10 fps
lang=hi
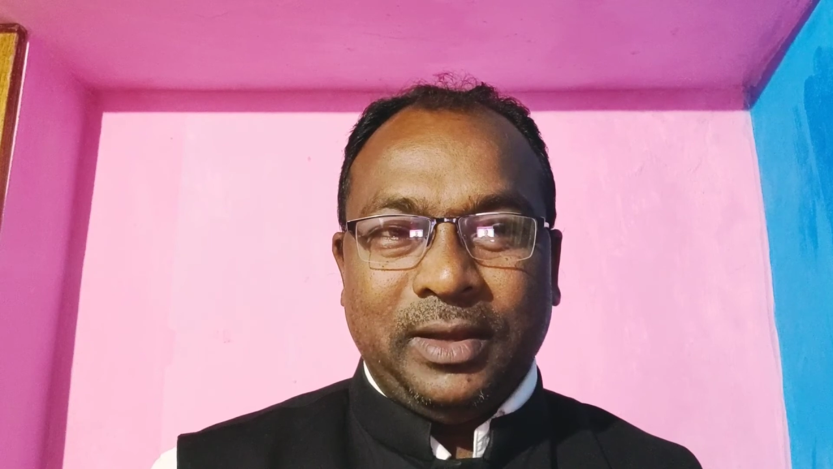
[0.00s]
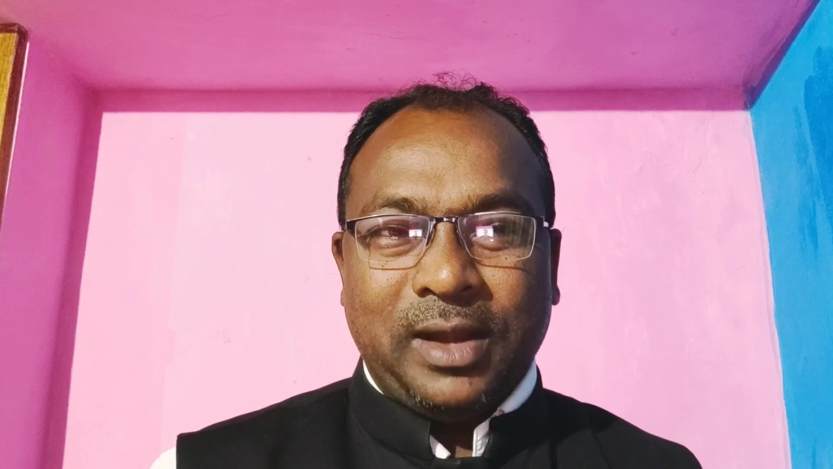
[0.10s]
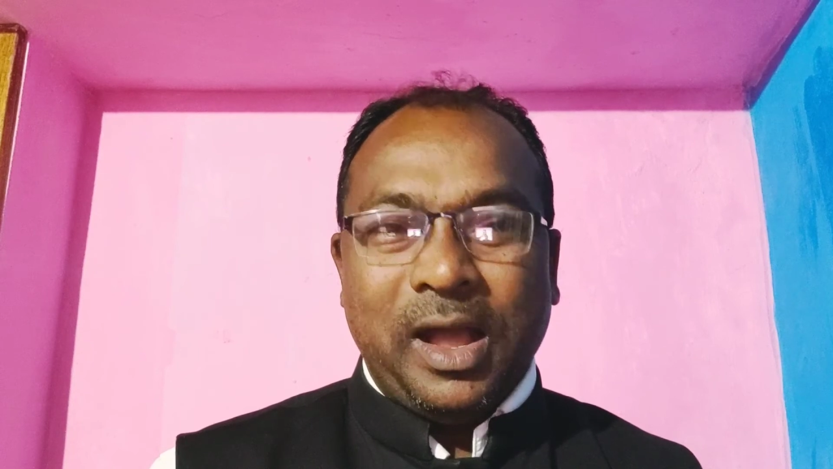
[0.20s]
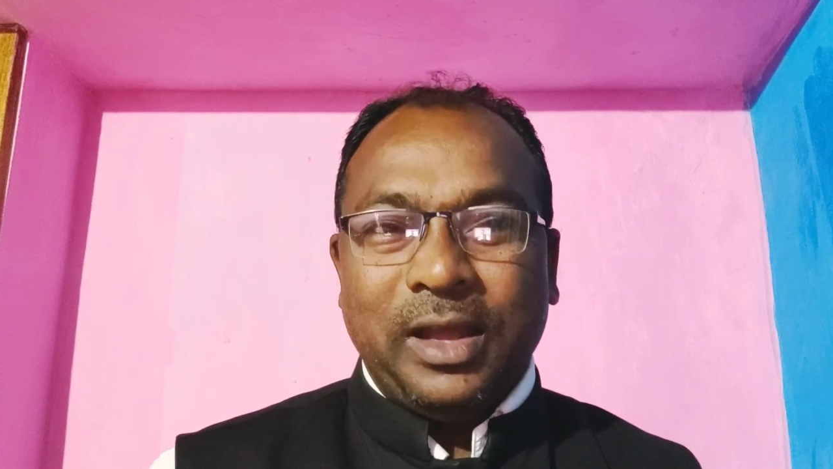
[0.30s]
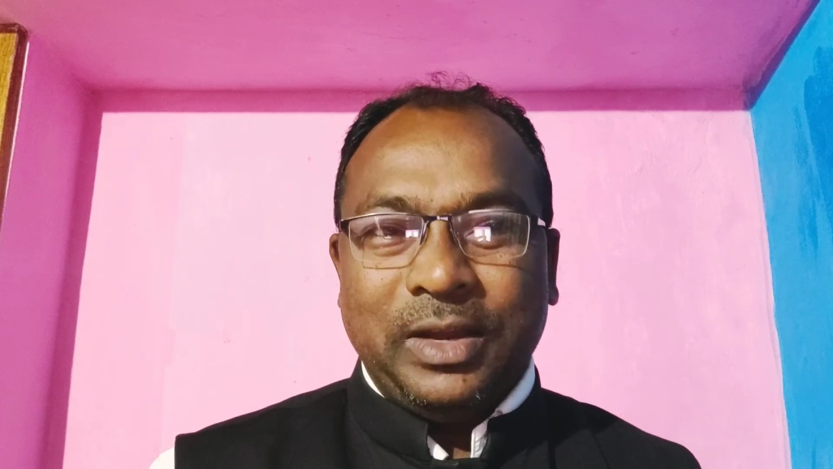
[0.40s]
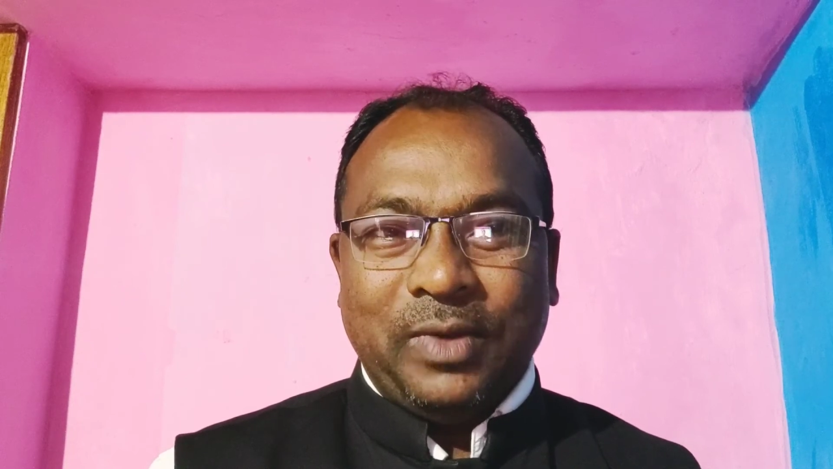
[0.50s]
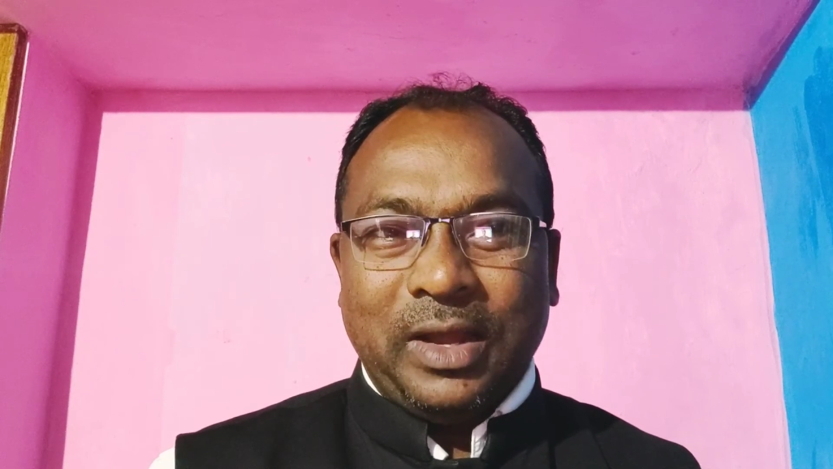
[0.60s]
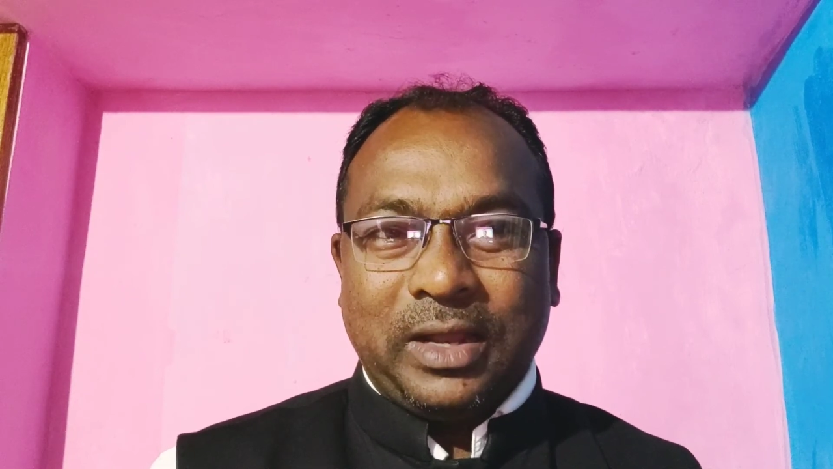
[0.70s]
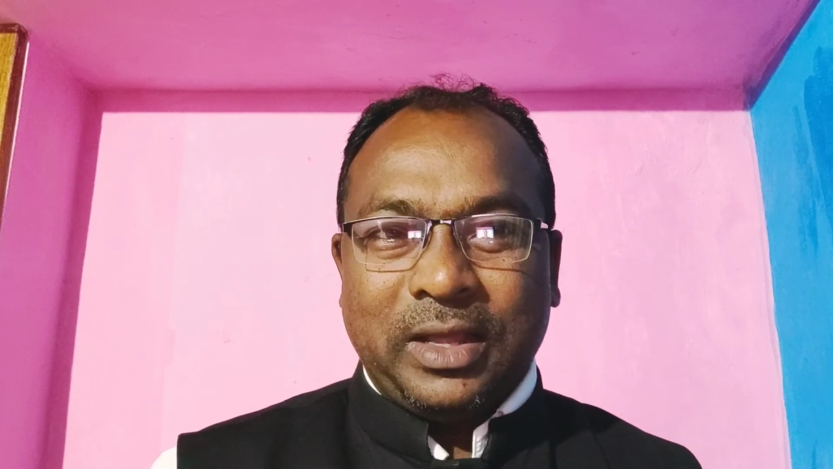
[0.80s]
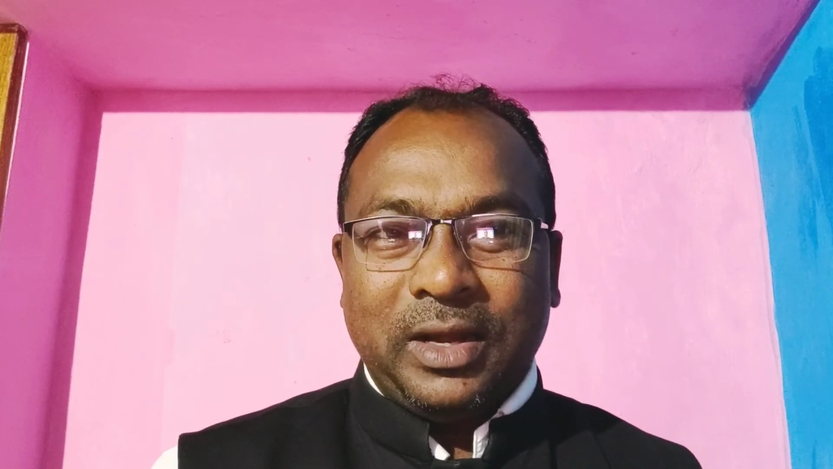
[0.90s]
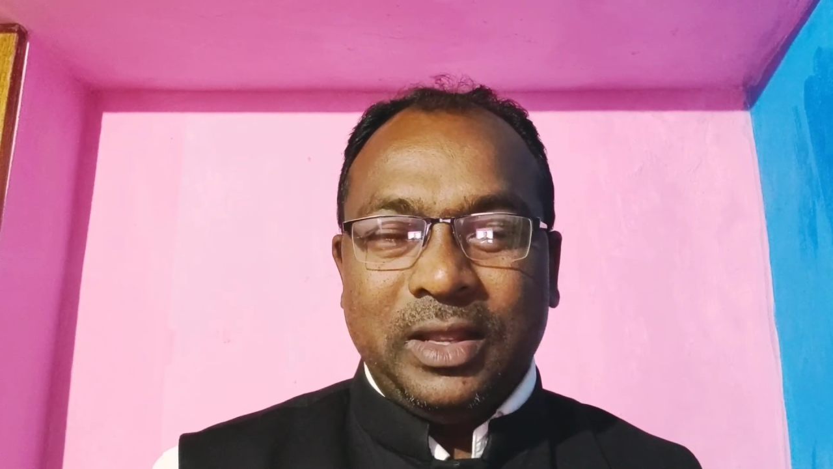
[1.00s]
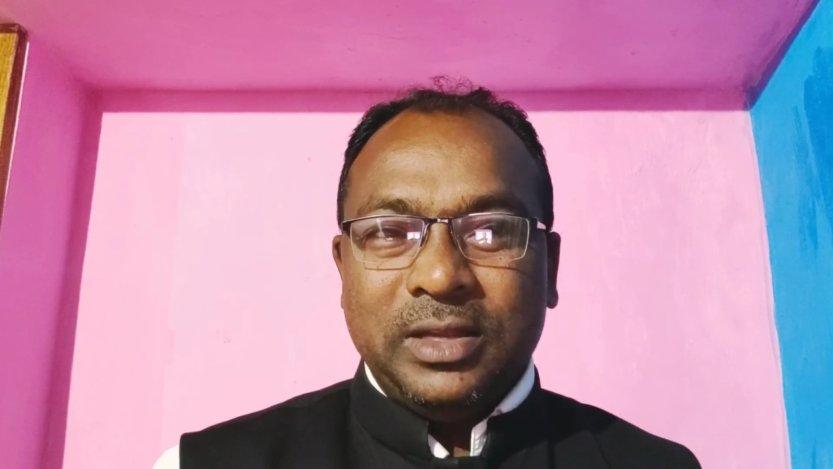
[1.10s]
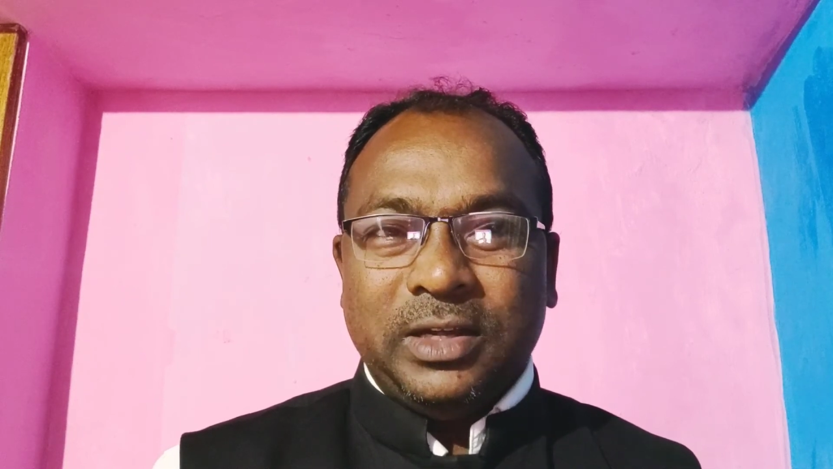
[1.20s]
और आने वाला कल